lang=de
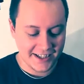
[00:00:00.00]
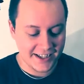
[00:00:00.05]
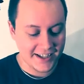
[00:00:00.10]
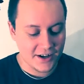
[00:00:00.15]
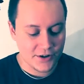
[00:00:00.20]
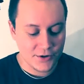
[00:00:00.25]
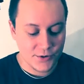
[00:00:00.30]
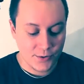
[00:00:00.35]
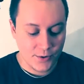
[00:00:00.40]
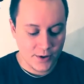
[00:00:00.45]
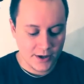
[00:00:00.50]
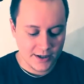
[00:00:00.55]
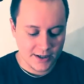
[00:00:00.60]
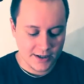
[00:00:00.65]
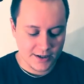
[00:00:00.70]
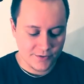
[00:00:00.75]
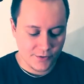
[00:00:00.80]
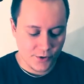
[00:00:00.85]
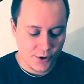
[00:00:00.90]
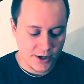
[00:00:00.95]
Die Autoren
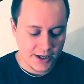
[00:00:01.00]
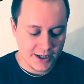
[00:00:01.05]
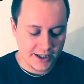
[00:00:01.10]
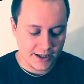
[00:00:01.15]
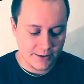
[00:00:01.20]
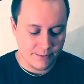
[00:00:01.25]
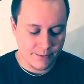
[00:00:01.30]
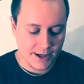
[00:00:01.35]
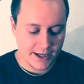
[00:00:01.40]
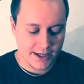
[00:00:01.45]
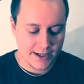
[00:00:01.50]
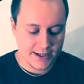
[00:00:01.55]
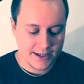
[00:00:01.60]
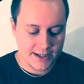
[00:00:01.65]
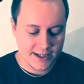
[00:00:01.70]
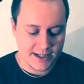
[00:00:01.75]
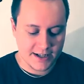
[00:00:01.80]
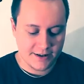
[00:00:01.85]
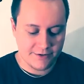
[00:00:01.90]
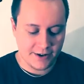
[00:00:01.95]
des vorliegenden
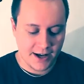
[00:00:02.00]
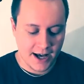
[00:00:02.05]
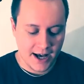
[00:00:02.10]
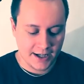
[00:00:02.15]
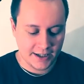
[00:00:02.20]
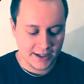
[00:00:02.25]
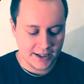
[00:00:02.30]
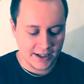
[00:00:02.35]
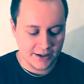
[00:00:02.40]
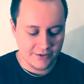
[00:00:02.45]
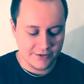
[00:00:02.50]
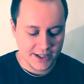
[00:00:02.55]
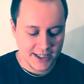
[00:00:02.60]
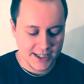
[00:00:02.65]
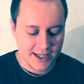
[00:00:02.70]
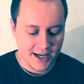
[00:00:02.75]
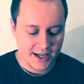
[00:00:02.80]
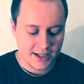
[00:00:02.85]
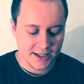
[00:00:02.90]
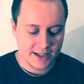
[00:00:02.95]
Bandes hinterfragen die
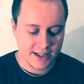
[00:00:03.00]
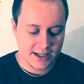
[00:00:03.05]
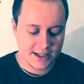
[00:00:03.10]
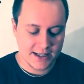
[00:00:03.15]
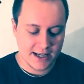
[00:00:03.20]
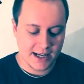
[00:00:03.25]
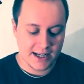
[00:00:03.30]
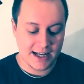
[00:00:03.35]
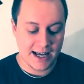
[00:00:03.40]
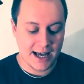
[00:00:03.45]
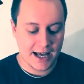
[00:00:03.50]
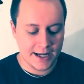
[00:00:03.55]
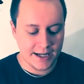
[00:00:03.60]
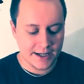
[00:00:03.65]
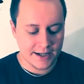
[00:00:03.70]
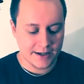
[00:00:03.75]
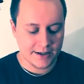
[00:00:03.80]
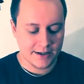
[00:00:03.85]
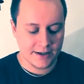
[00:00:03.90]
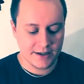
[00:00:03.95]
Gewissheit, dass eine
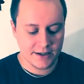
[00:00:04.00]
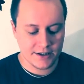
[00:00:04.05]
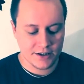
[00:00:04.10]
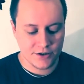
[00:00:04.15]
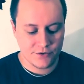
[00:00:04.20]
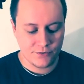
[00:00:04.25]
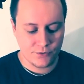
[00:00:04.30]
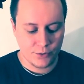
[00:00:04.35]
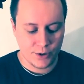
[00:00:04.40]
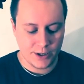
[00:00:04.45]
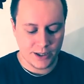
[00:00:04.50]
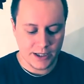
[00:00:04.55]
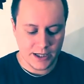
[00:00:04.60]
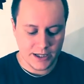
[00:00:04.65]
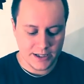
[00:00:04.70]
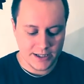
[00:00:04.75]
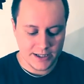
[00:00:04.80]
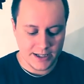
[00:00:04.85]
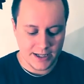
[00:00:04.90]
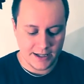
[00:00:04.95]
einheitliche schwule
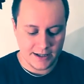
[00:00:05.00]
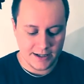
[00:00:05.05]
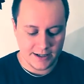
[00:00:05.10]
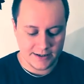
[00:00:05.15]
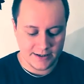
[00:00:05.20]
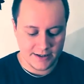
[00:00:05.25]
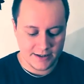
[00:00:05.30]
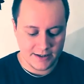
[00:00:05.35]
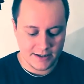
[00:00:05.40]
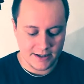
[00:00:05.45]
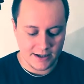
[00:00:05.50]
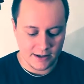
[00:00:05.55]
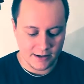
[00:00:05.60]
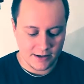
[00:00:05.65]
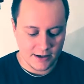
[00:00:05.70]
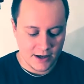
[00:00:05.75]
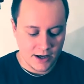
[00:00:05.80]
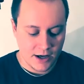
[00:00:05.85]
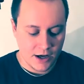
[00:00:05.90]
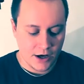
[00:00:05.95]
Identität
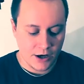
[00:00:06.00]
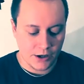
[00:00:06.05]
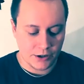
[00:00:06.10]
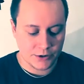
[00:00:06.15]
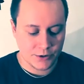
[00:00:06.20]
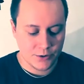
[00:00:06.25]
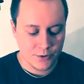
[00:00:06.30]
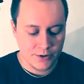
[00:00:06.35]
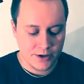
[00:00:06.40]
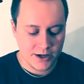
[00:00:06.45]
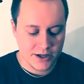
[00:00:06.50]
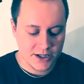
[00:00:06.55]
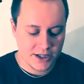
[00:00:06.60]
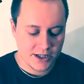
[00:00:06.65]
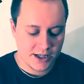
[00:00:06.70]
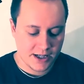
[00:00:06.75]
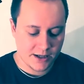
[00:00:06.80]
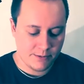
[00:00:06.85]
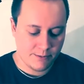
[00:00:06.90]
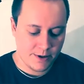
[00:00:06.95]
existiert, aus
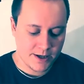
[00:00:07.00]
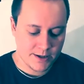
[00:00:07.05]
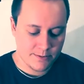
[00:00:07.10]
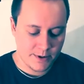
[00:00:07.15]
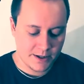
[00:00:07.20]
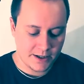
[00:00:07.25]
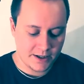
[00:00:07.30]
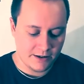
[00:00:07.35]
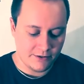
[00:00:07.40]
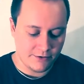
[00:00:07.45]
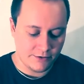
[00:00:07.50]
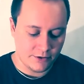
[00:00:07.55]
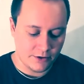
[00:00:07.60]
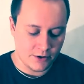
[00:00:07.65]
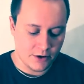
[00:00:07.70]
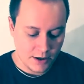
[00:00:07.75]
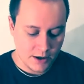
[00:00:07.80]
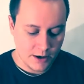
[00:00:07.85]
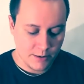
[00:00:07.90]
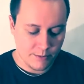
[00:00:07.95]
unterschiedlichen
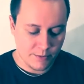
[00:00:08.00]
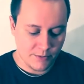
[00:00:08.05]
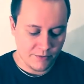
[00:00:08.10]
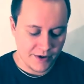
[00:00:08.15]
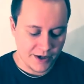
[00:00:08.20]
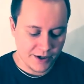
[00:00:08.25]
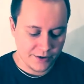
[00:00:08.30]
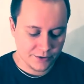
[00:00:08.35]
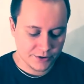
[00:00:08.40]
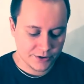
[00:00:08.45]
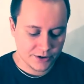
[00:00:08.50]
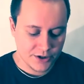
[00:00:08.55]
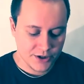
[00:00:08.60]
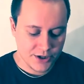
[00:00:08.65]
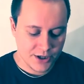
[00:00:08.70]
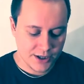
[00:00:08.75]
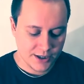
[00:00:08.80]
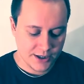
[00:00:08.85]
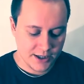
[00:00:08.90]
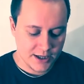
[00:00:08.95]
Perspektiven,
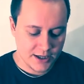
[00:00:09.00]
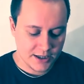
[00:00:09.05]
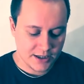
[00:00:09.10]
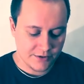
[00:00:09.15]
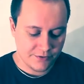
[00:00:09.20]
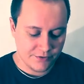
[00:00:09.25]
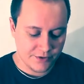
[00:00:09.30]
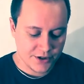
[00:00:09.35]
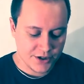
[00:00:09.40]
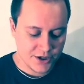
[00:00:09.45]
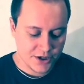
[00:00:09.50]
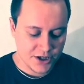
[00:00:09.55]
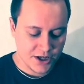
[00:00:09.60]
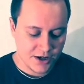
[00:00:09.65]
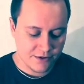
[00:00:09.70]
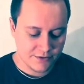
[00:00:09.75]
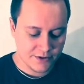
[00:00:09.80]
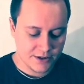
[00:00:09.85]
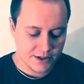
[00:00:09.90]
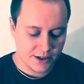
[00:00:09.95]
bewegungsgeschichtlich,
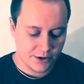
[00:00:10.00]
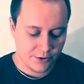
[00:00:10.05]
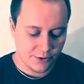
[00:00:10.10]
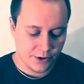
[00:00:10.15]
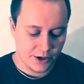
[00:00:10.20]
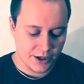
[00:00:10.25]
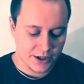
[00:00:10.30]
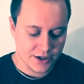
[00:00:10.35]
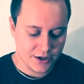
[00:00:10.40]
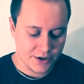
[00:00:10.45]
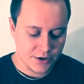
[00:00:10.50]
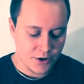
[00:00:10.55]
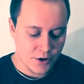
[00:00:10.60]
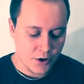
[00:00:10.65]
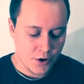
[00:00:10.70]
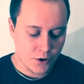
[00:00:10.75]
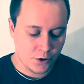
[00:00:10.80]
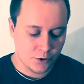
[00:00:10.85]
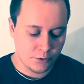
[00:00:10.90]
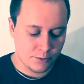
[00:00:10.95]
wissenschaftstheoretisch
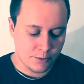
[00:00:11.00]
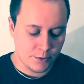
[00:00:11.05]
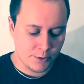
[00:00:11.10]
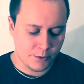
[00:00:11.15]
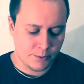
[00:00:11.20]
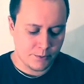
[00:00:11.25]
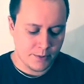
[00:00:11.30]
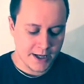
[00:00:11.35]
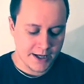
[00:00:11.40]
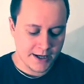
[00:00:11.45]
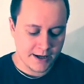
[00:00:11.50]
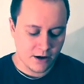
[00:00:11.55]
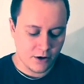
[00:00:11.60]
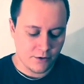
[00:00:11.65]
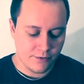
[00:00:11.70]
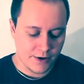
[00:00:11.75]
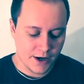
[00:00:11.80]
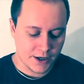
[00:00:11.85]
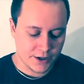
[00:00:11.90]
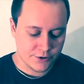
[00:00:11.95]
und mit Blick
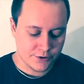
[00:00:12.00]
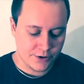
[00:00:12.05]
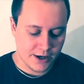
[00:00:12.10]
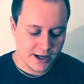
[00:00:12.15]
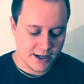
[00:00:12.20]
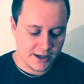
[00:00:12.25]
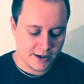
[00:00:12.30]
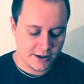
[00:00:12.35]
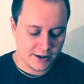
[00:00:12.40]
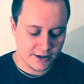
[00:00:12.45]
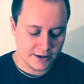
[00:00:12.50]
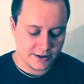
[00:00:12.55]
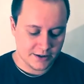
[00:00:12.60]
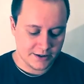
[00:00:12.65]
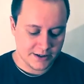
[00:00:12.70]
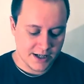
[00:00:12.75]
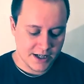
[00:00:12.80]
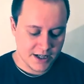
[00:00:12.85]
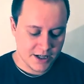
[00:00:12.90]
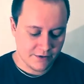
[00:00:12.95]
auf aktuelle
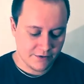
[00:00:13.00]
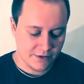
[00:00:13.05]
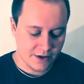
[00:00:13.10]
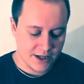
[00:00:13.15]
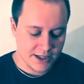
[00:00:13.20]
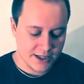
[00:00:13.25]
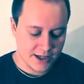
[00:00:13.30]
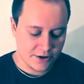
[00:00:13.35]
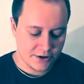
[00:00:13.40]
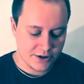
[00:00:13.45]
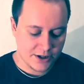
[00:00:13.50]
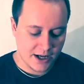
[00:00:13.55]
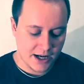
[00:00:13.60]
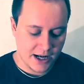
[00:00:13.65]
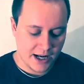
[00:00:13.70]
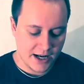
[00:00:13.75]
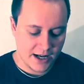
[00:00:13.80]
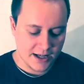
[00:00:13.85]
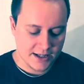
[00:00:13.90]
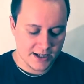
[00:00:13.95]
gesellschaftliche
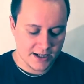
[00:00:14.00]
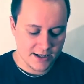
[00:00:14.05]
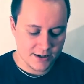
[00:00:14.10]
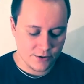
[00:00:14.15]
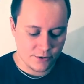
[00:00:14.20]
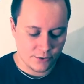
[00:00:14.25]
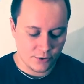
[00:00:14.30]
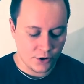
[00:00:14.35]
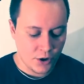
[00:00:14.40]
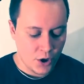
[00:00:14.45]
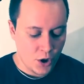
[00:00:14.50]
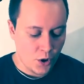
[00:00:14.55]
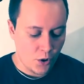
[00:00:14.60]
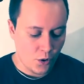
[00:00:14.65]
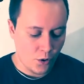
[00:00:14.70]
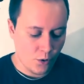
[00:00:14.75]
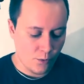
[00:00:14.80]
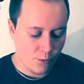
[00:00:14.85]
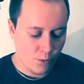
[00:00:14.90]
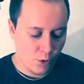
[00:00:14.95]
Auseinandersetzungen
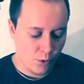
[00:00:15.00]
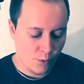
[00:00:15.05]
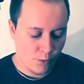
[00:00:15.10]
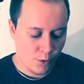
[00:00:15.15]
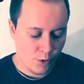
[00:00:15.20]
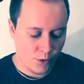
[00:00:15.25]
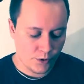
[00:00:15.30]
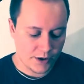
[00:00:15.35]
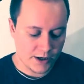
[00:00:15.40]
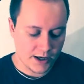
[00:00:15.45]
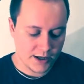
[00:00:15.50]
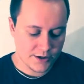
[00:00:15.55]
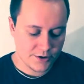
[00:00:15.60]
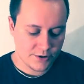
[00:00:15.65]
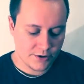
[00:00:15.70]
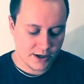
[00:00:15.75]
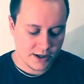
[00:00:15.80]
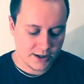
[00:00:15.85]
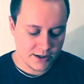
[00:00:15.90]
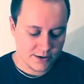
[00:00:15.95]
um Homo,
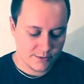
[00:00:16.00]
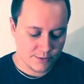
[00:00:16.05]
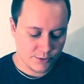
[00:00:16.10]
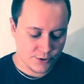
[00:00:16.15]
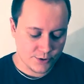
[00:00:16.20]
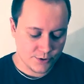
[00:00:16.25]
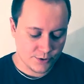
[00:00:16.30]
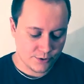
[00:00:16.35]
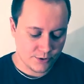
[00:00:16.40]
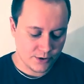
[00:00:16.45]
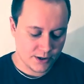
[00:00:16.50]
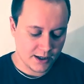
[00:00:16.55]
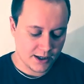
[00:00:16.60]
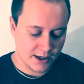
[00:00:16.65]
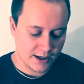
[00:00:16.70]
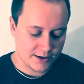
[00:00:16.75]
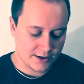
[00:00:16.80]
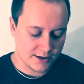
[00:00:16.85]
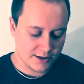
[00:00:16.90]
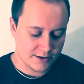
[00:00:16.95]
Nationalismus und
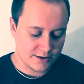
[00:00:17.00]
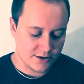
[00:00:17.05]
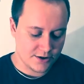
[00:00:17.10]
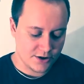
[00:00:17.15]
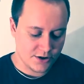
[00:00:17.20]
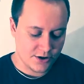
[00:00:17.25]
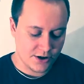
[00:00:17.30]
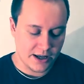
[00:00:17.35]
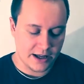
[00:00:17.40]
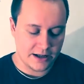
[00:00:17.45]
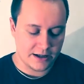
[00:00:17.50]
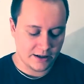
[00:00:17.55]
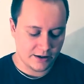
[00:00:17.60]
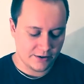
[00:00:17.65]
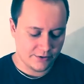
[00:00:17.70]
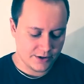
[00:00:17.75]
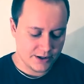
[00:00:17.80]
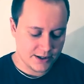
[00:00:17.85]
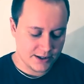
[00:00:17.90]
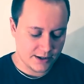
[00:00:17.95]
rassistische
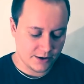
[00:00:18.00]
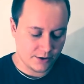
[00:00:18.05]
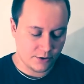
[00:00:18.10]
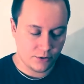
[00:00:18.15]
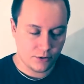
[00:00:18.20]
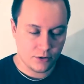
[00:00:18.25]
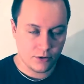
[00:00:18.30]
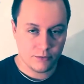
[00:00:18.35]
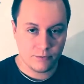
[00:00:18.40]
Gentrifizierung.